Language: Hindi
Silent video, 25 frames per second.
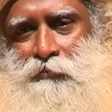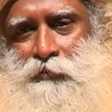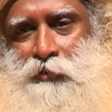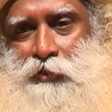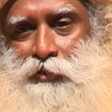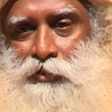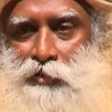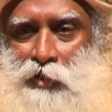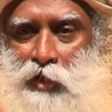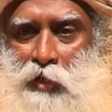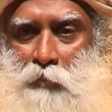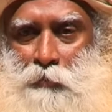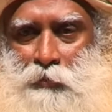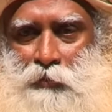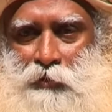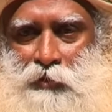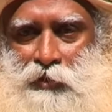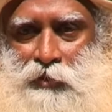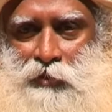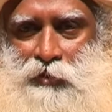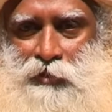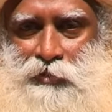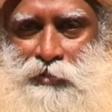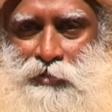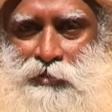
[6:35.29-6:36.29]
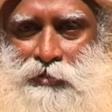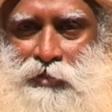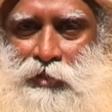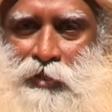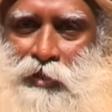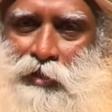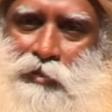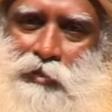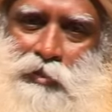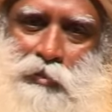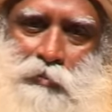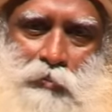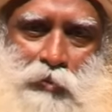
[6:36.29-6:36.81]
ये जितना धारदार होगा
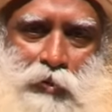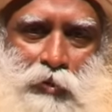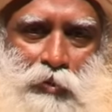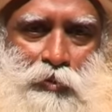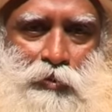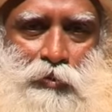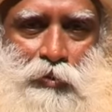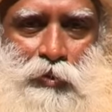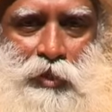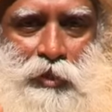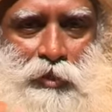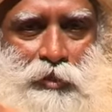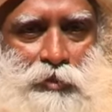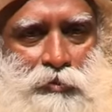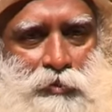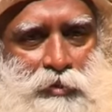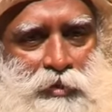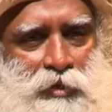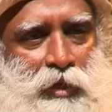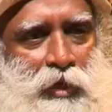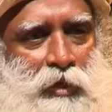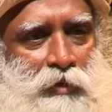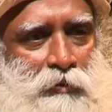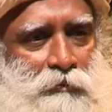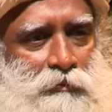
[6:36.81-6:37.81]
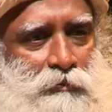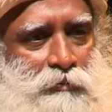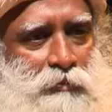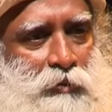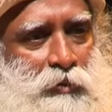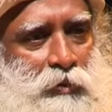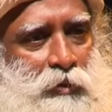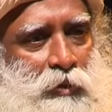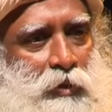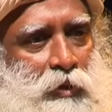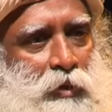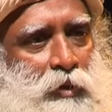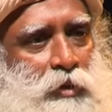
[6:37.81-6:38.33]
उतना ही आप खुद को काट
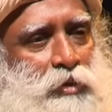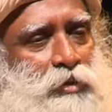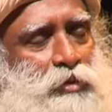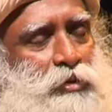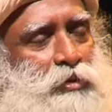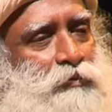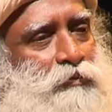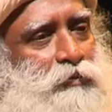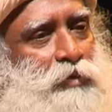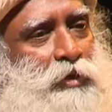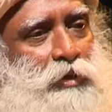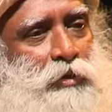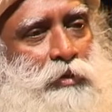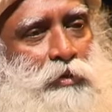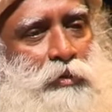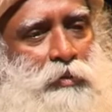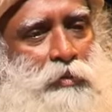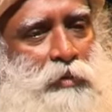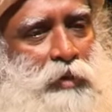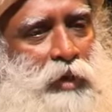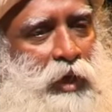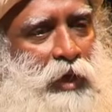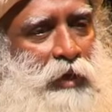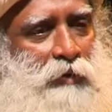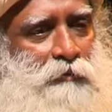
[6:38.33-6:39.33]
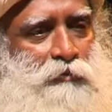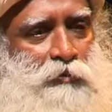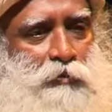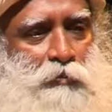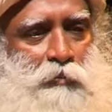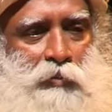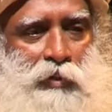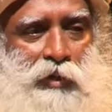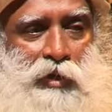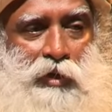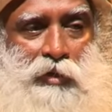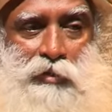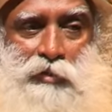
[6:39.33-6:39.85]
लेंगे तो हमें चाकू को कुंद
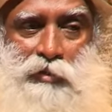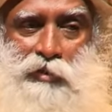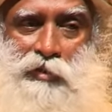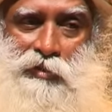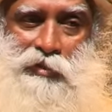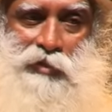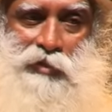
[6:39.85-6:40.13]
नहीं करना